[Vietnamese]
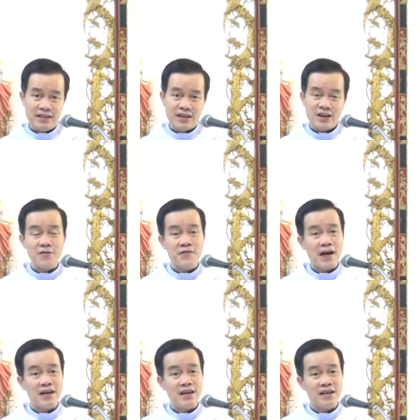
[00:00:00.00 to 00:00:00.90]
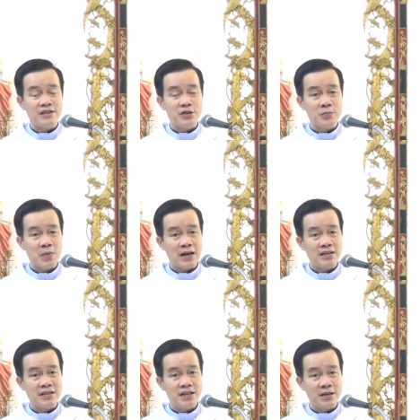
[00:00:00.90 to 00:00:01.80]
có phải vậy thương bạn
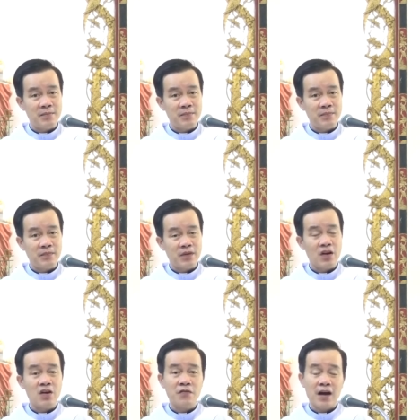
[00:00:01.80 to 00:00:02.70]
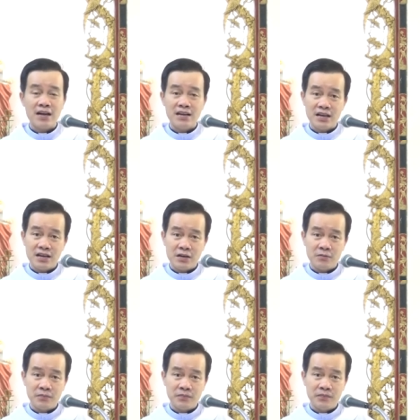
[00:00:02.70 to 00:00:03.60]
chị em có phải vậy
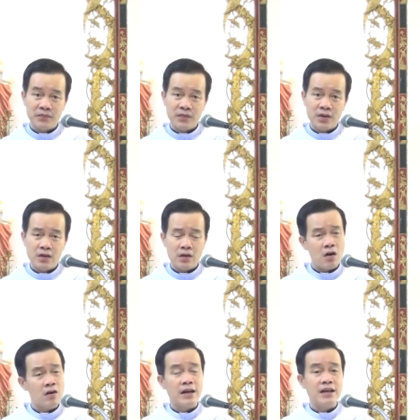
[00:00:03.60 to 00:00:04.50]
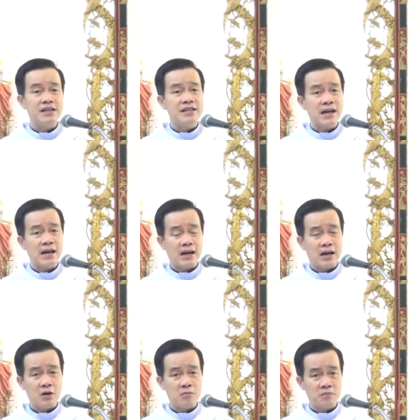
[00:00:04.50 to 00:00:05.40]
không con nghĩ chắc là
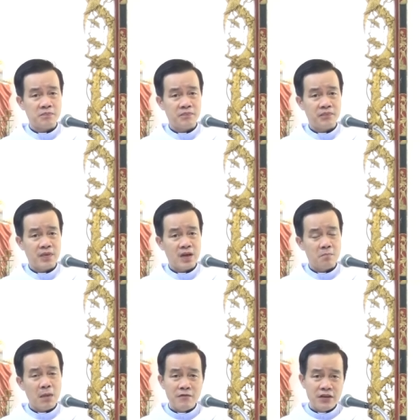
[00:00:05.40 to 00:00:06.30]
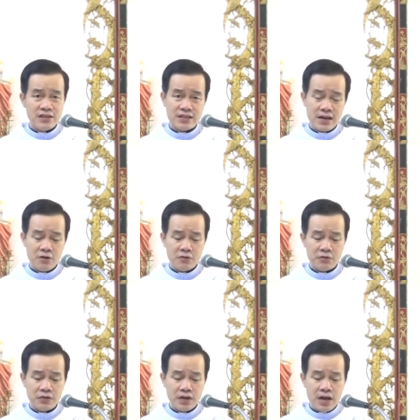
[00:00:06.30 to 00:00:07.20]
không bởi vì sao
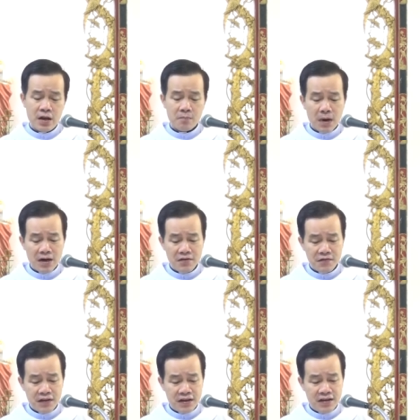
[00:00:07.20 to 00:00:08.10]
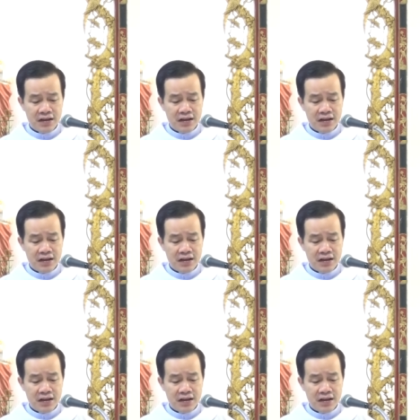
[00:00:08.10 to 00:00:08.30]
bởi vì